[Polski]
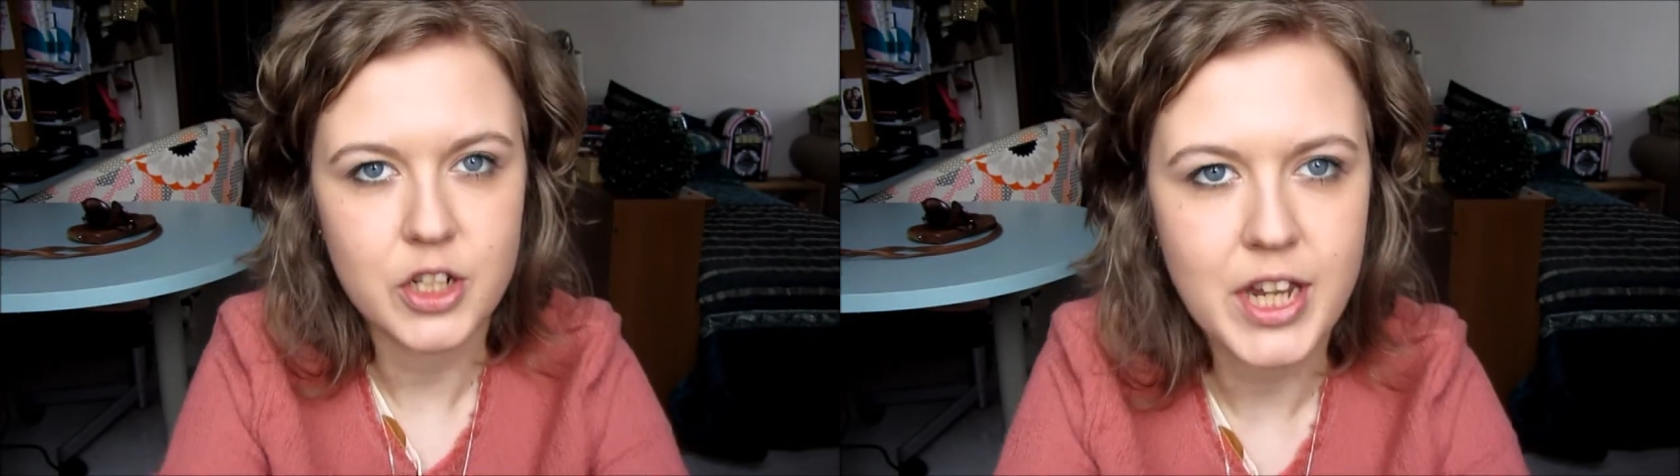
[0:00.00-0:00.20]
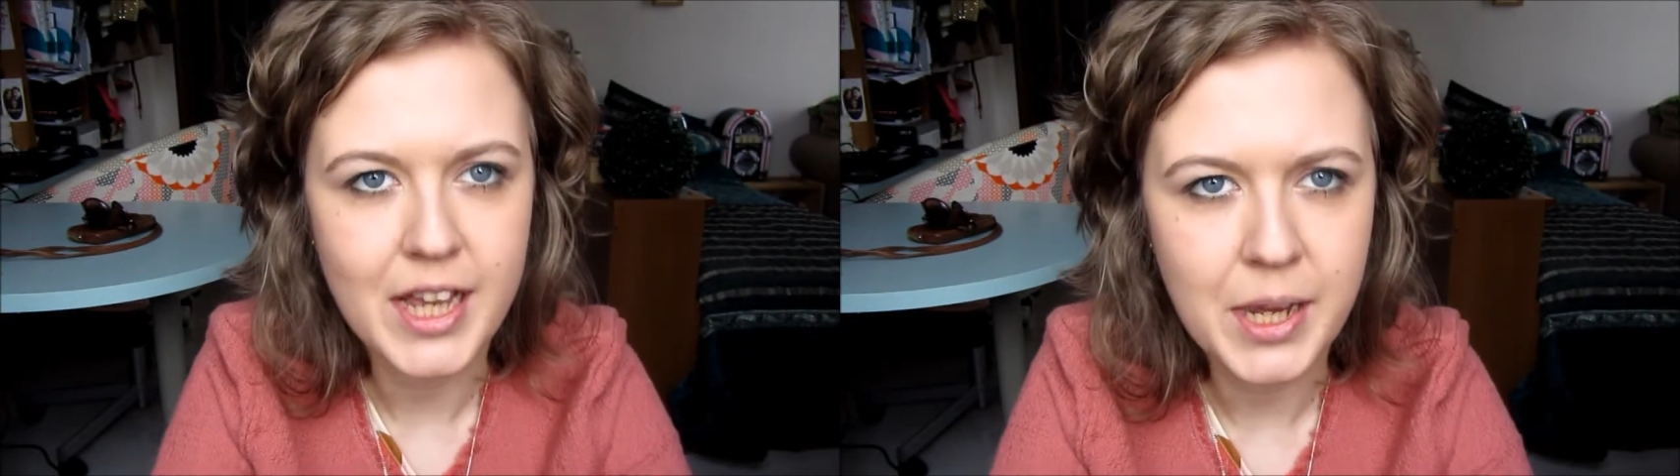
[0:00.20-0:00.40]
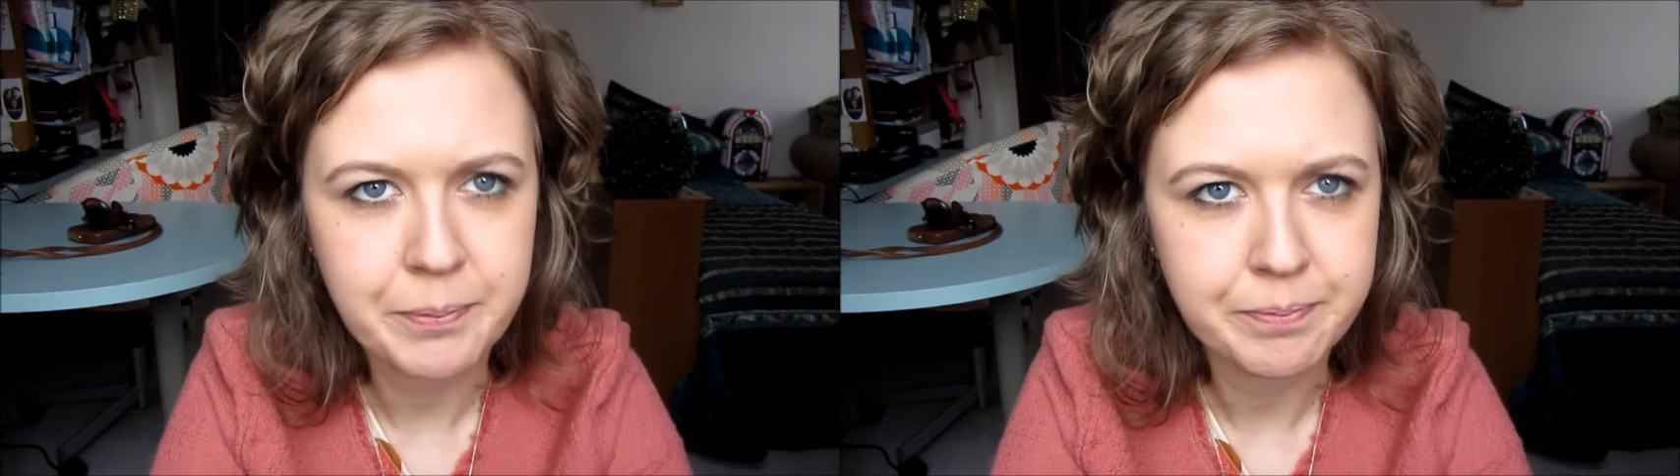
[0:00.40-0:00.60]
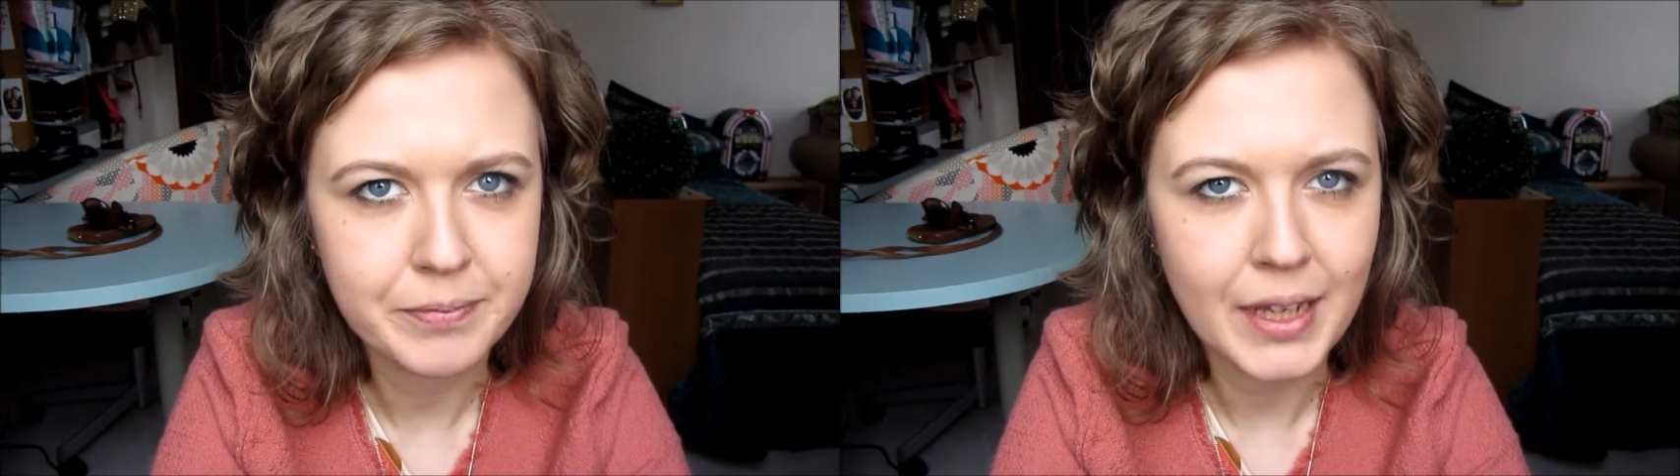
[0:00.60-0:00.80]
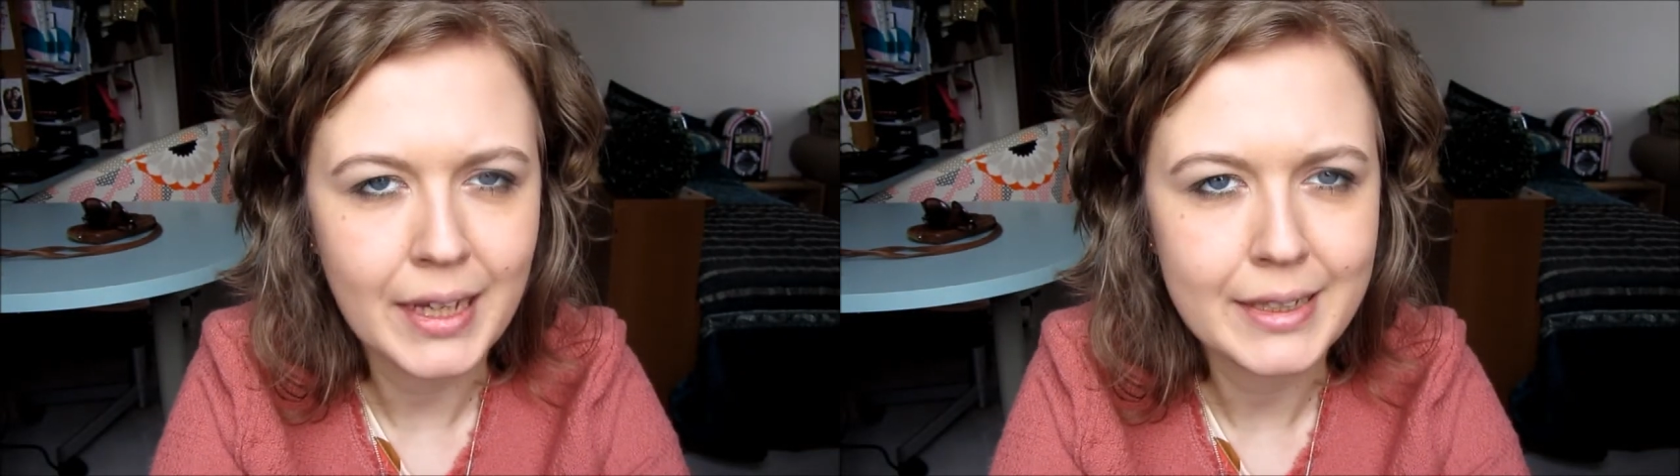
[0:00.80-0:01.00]
czekam
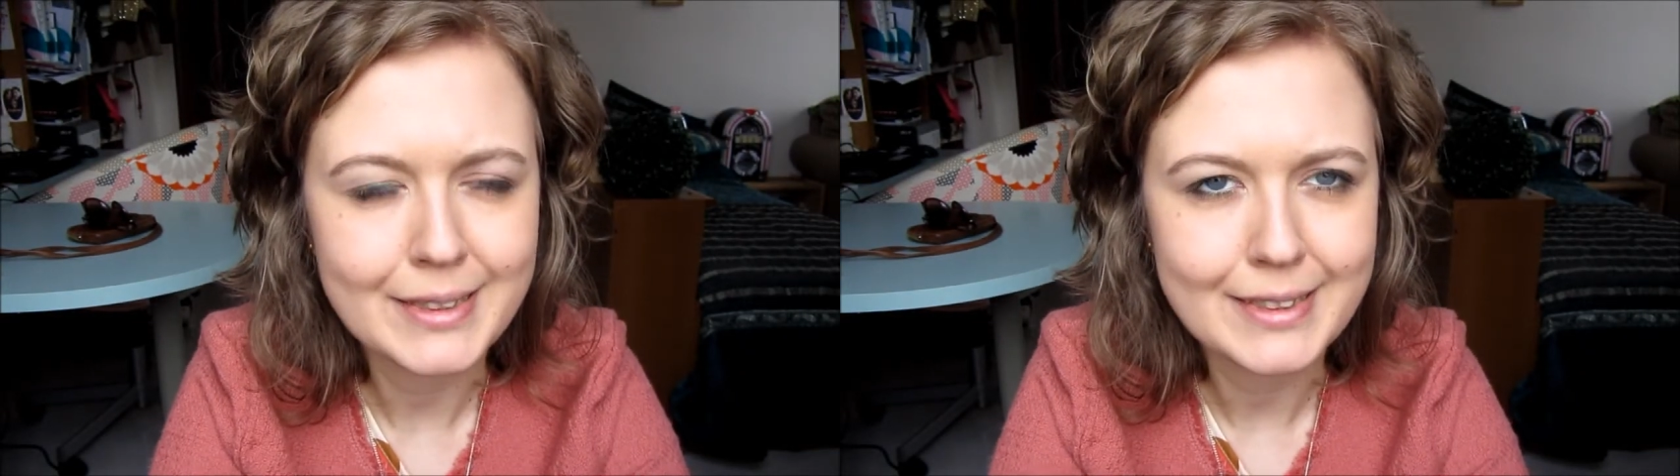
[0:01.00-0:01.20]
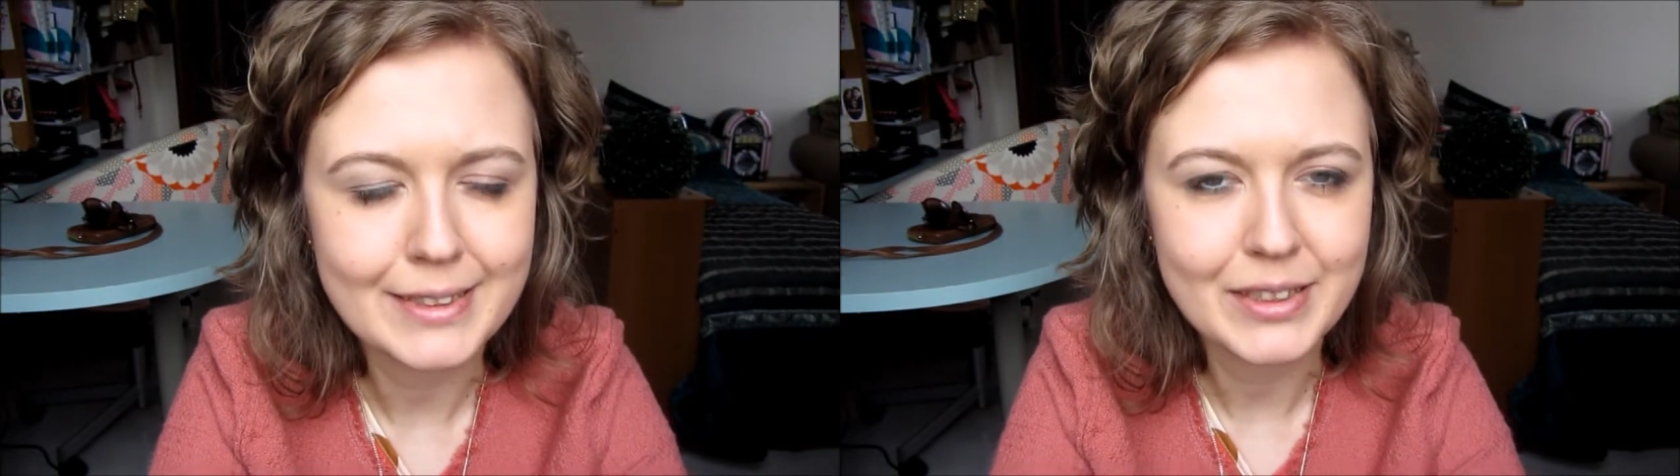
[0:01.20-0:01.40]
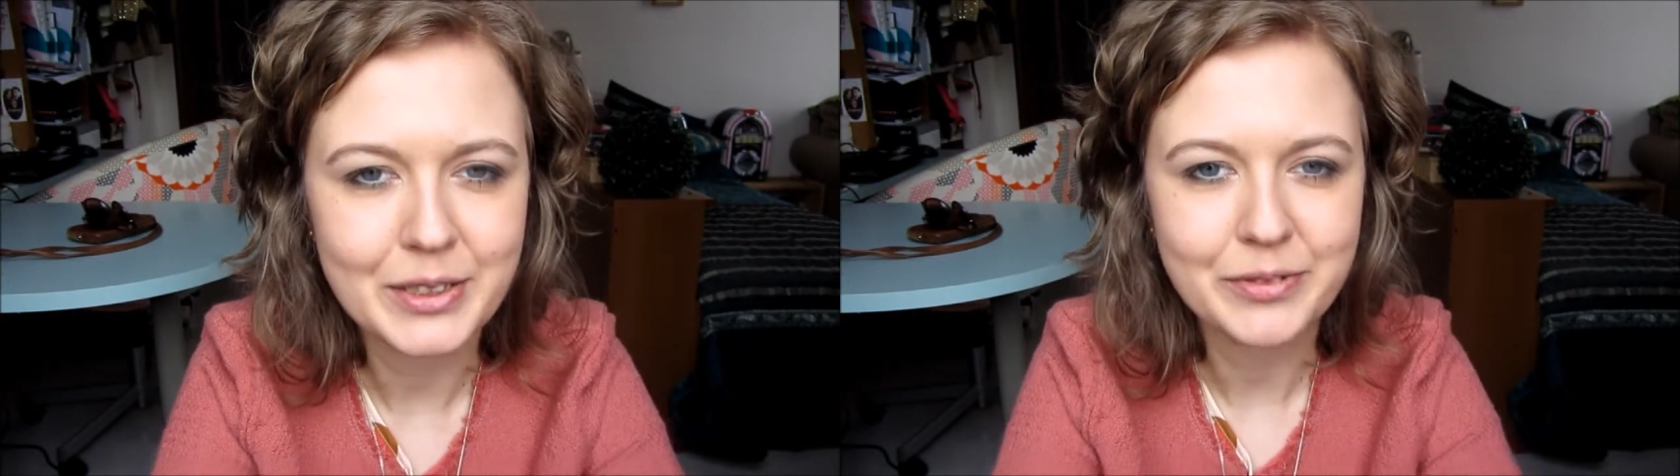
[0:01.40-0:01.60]
na e,